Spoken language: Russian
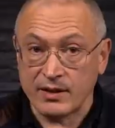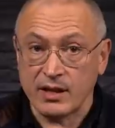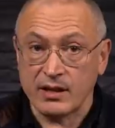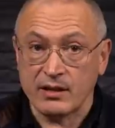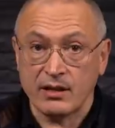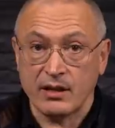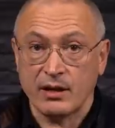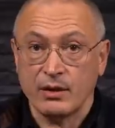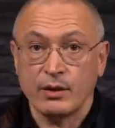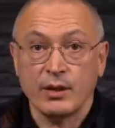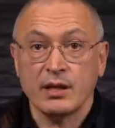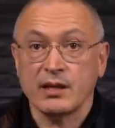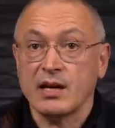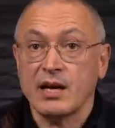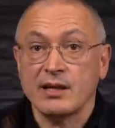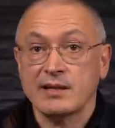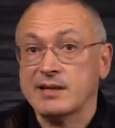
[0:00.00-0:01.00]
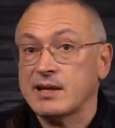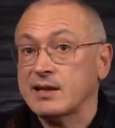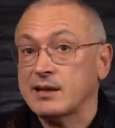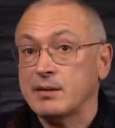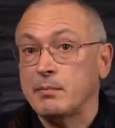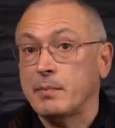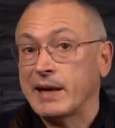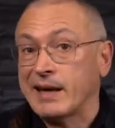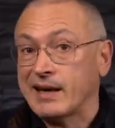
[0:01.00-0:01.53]
Китаю. китайцы это
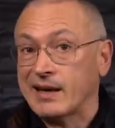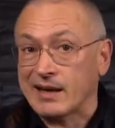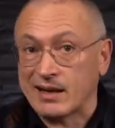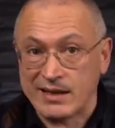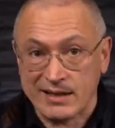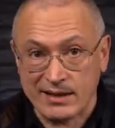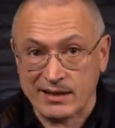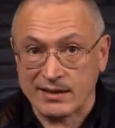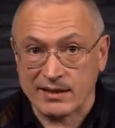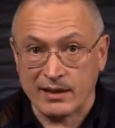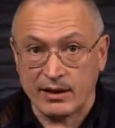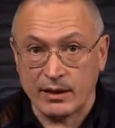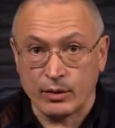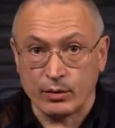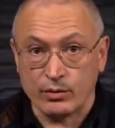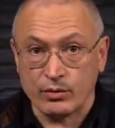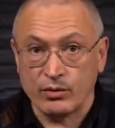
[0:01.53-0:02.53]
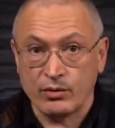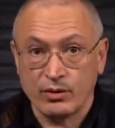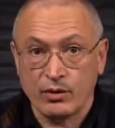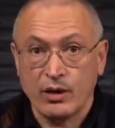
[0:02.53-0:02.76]
прекрасно знают.